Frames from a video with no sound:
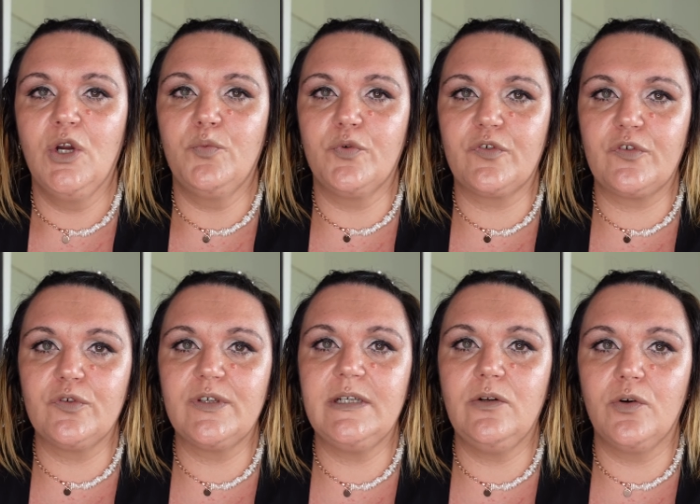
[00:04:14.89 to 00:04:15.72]
pour ceux
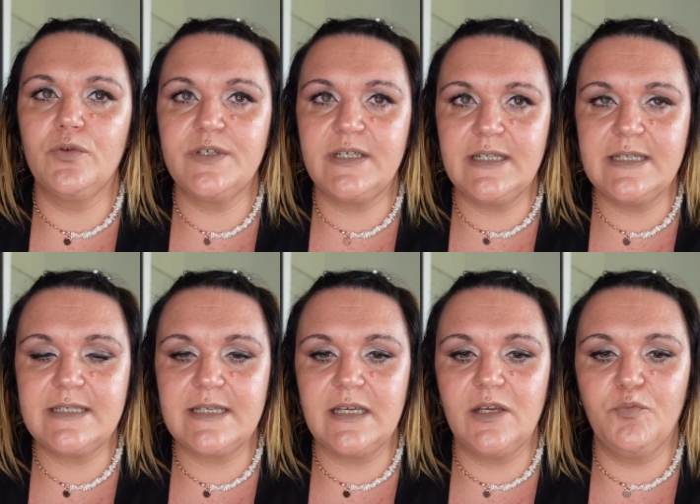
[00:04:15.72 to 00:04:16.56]
qui l'ont
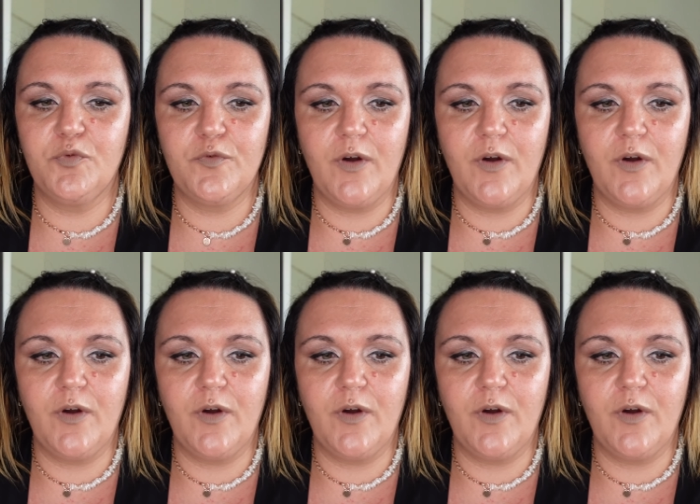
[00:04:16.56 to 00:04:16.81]
utilisé, pour